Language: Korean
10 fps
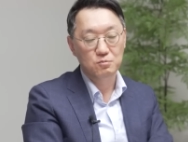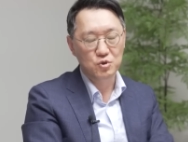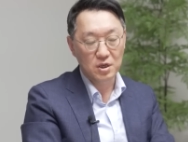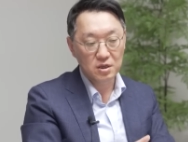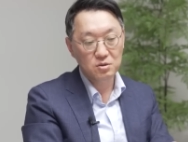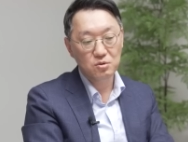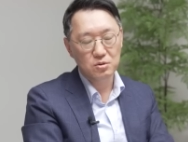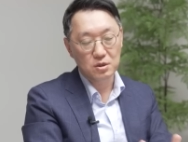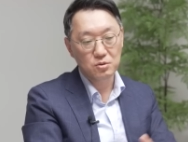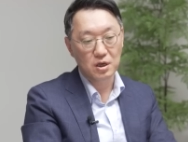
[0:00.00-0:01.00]
뭐 책에서도
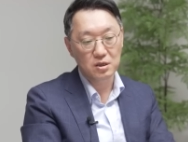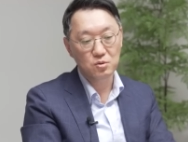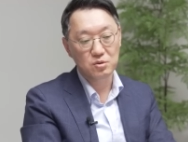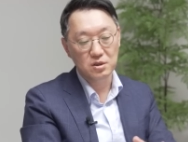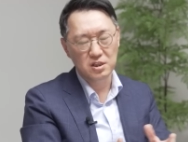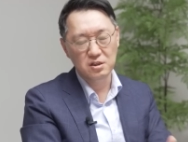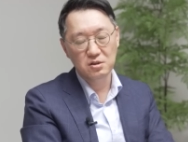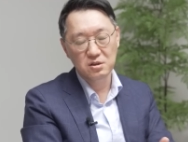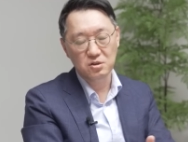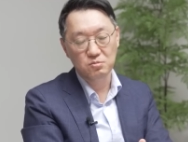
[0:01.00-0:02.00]
그렇고 계속
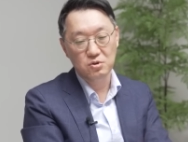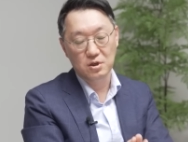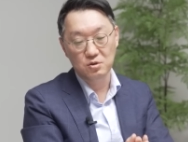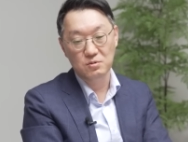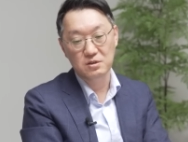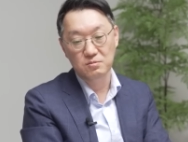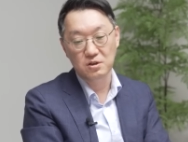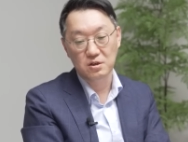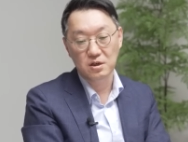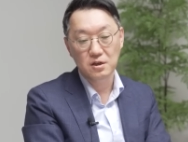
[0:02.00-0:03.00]
2년 전부터 계속
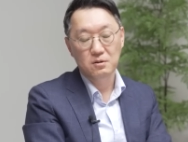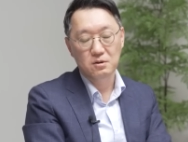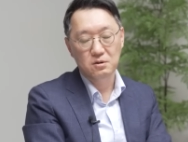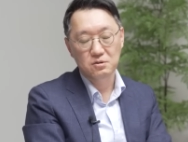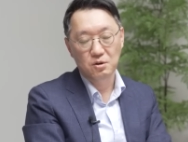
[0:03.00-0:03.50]
말씀드린 게 어,